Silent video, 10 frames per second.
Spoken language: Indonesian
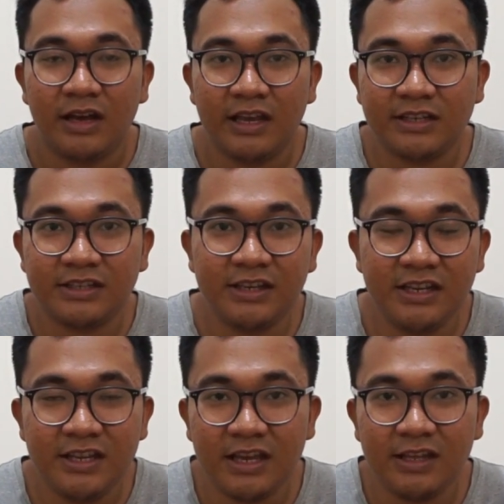
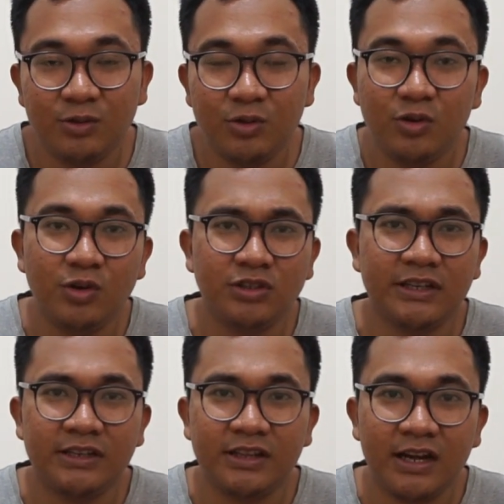SSD-nya itu
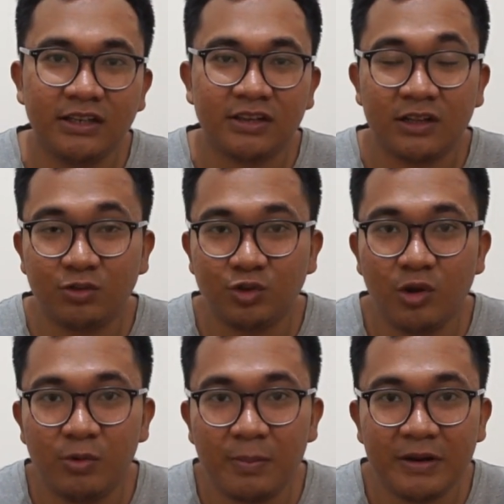sekitar 128
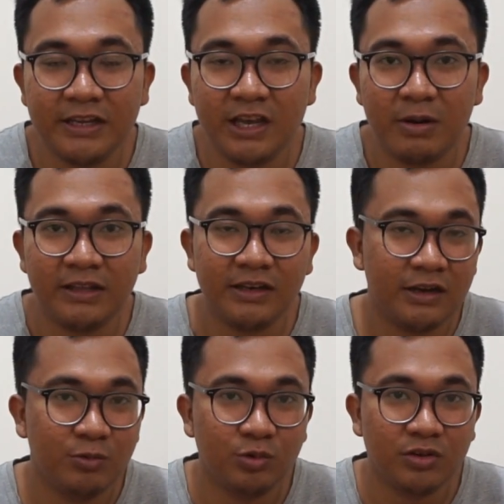GB
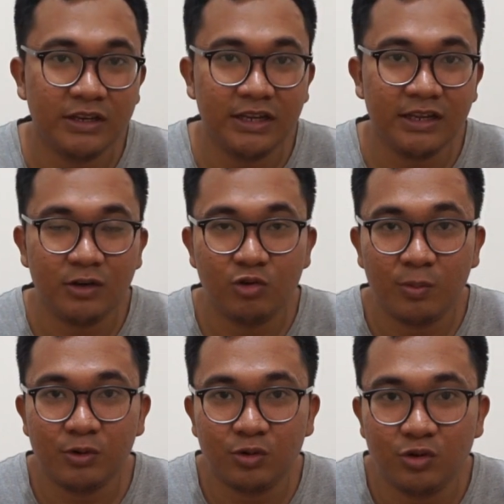dan untuk ini
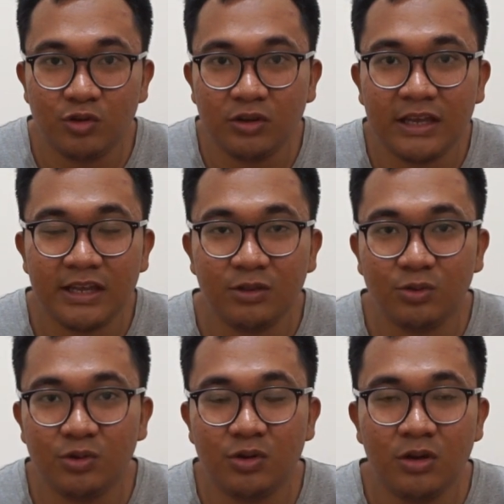27 juta
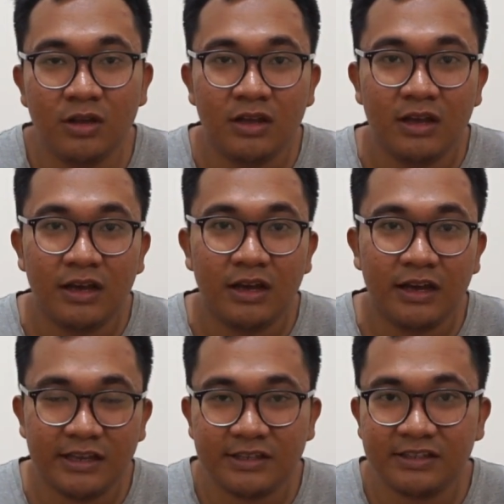itu
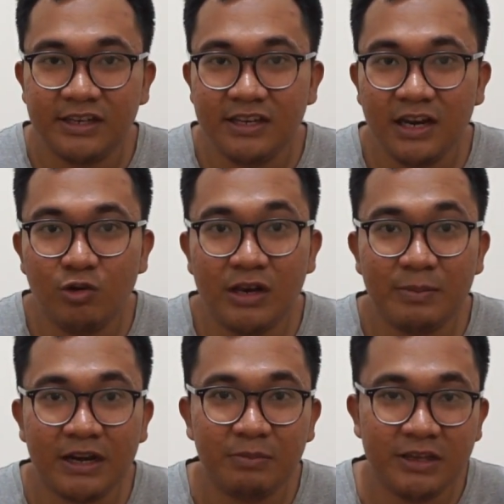SSD-nya
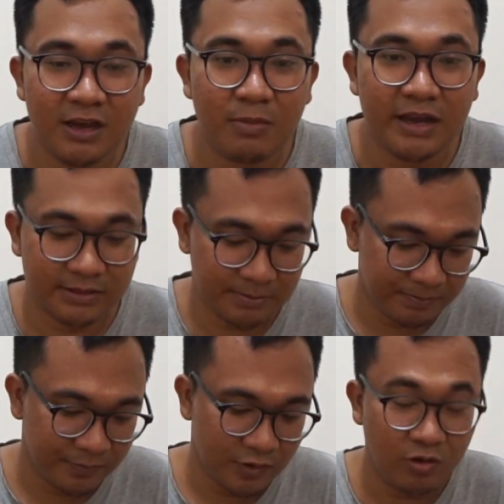256 GB.
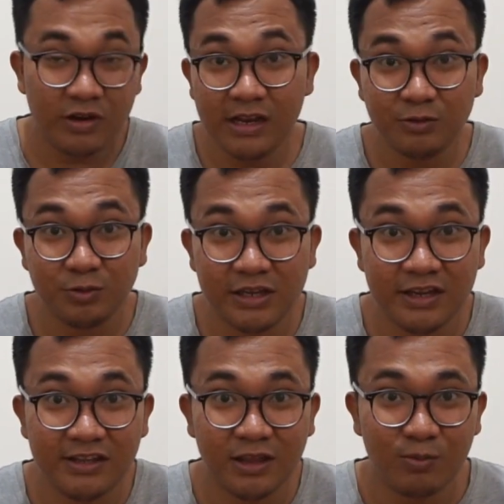Oke, langsung
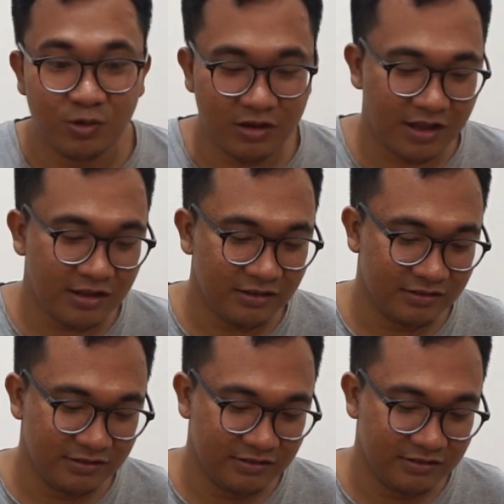saja kita buka.